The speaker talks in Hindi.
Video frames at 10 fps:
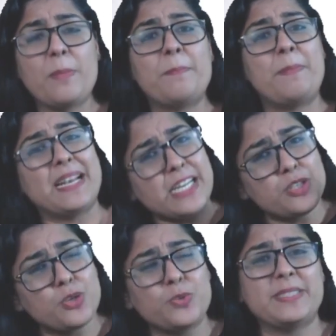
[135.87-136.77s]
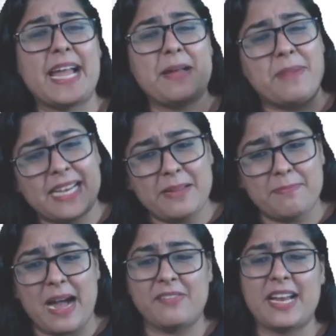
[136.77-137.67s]
मन ही झूमता है मन ही
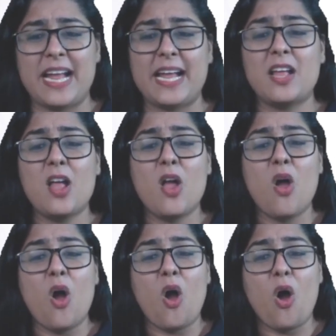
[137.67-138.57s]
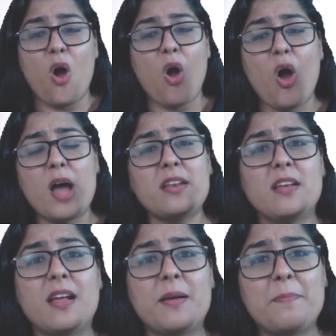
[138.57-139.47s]
बावरा है और
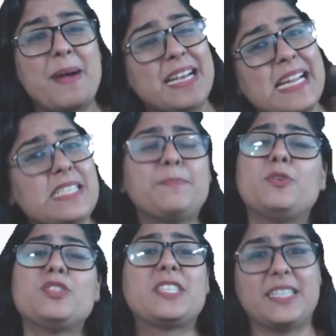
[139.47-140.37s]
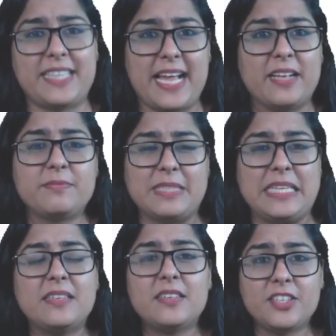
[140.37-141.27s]
मन ही सब कुछ करता है
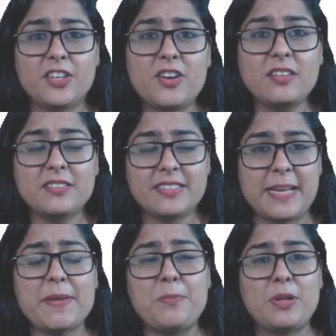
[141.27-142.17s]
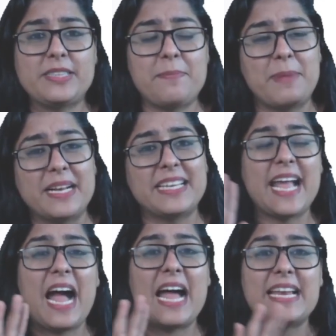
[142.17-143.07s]
यू you नो know, तभी बोलते हैं मन के
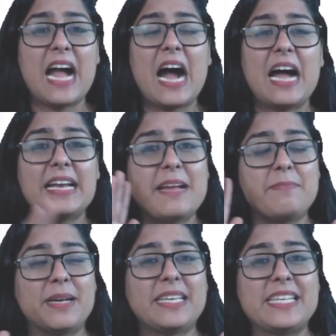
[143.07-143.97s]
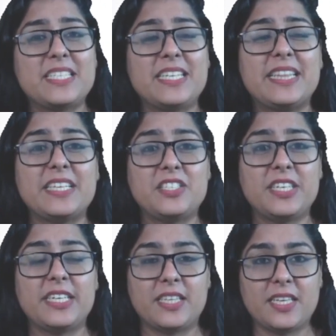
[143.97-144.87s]
हारे हार है मन के जीते
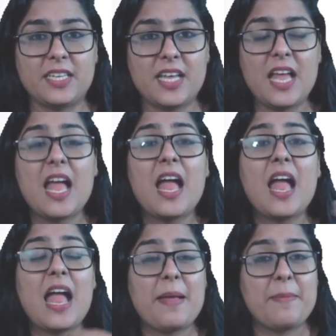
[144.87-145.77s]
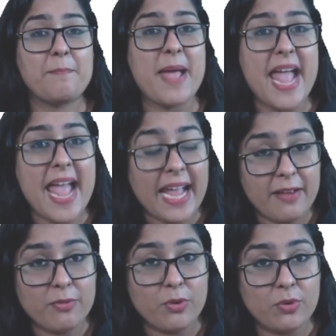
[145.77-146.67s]
जीत मैं है वो